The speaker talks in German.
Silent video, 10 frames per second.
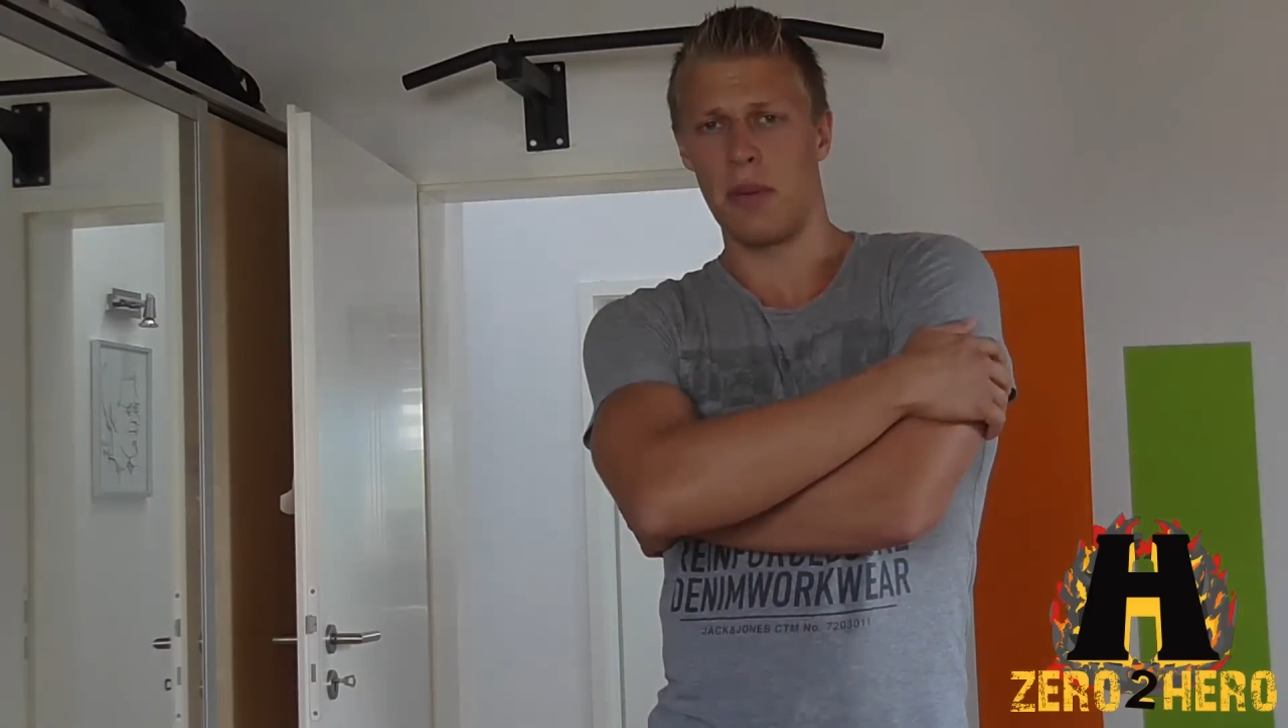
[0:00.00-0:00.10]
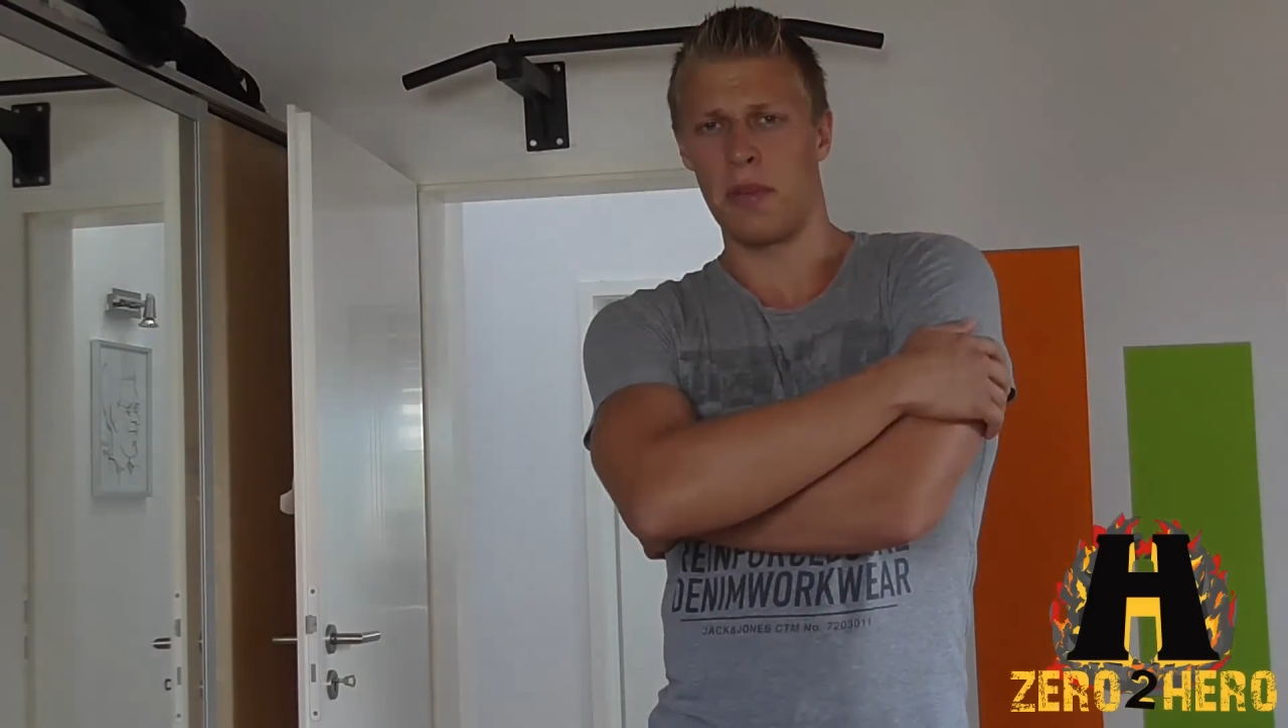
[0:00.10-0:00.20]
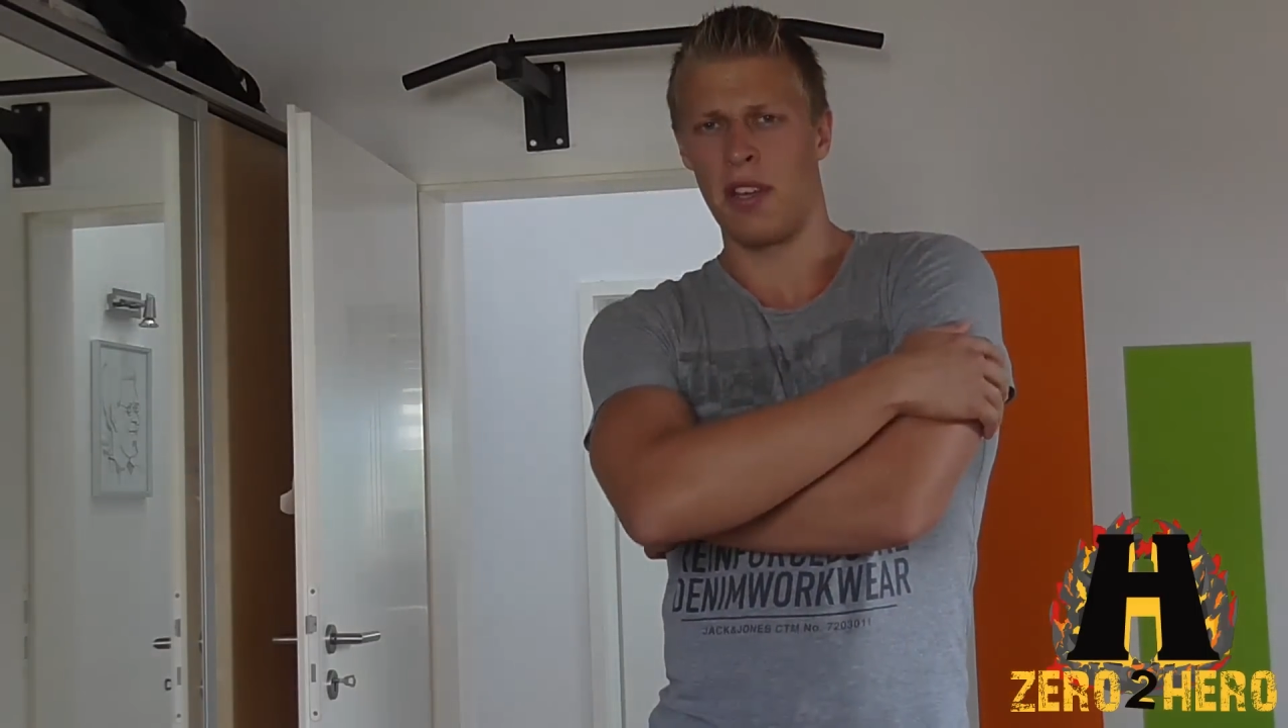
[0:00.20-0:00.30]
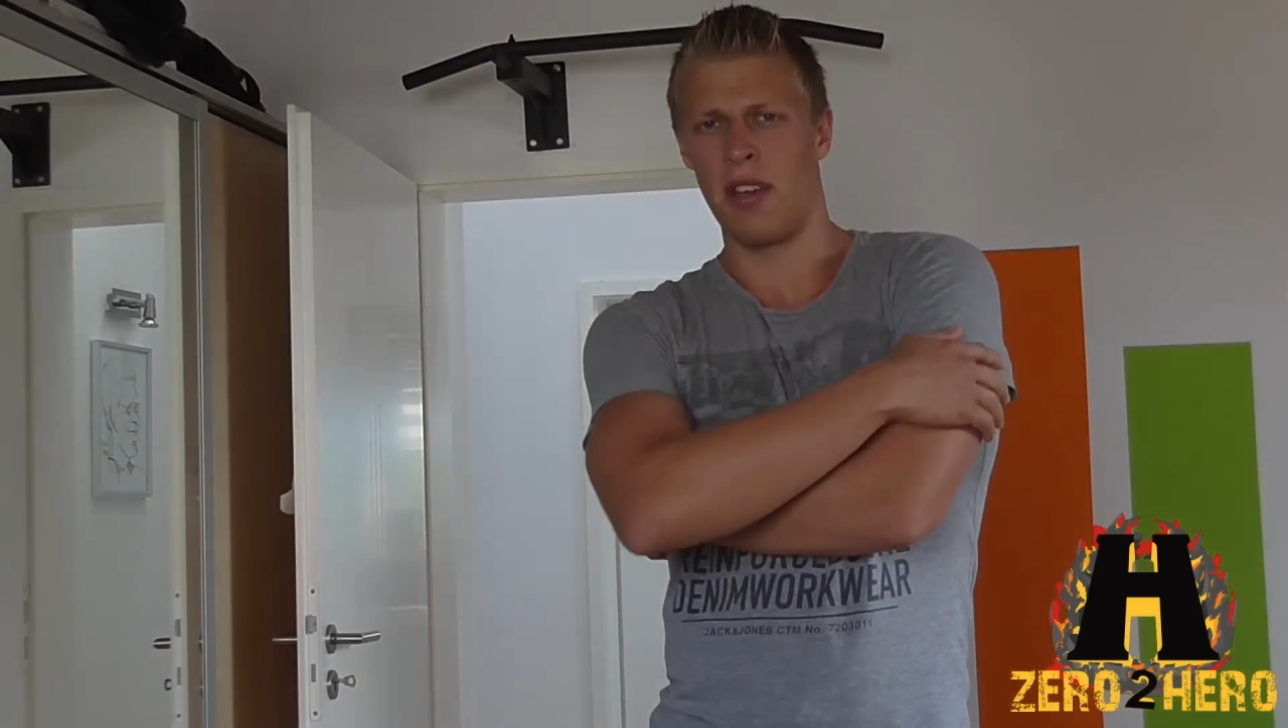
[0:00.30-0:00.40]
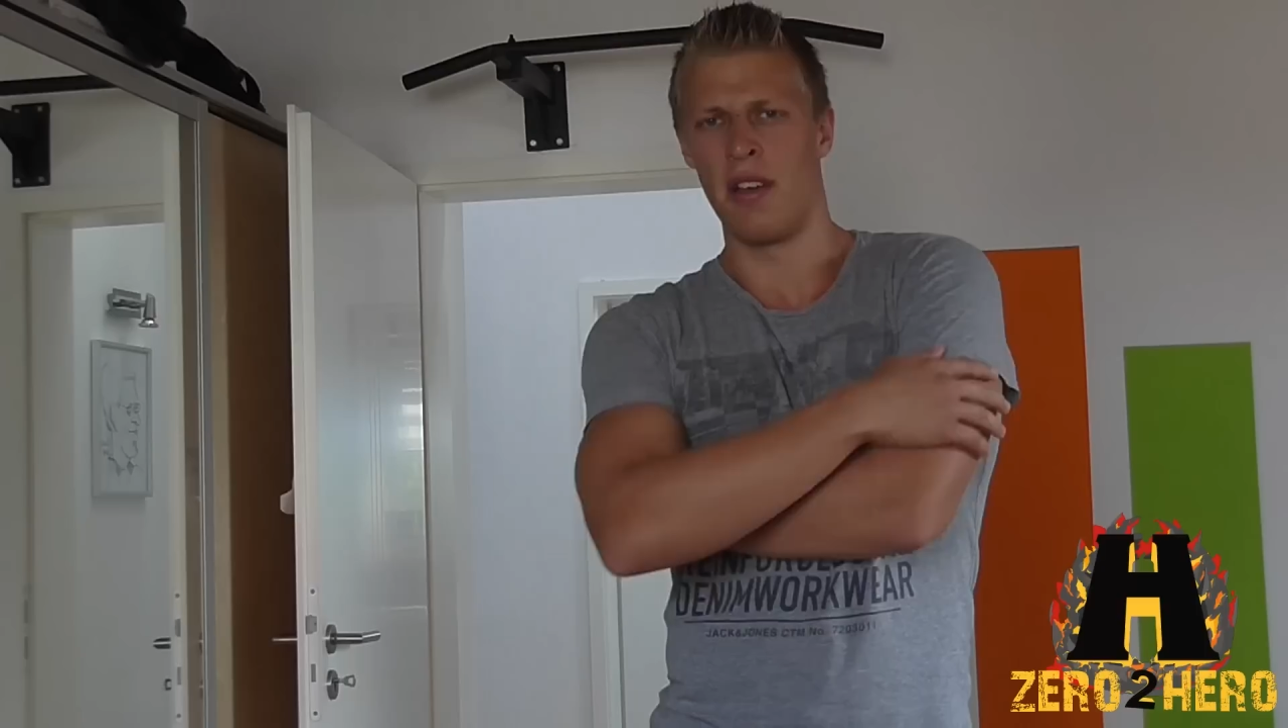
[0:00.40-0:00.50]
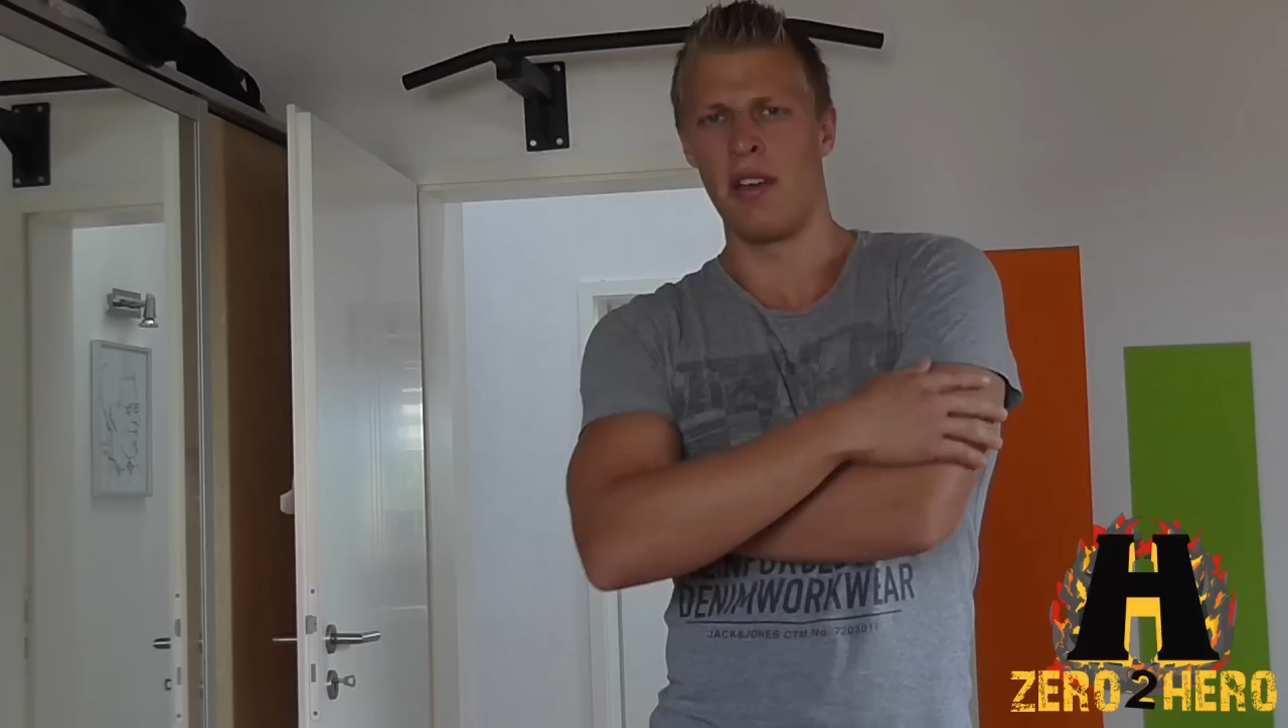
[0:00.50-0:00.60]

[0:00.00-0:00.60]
habt.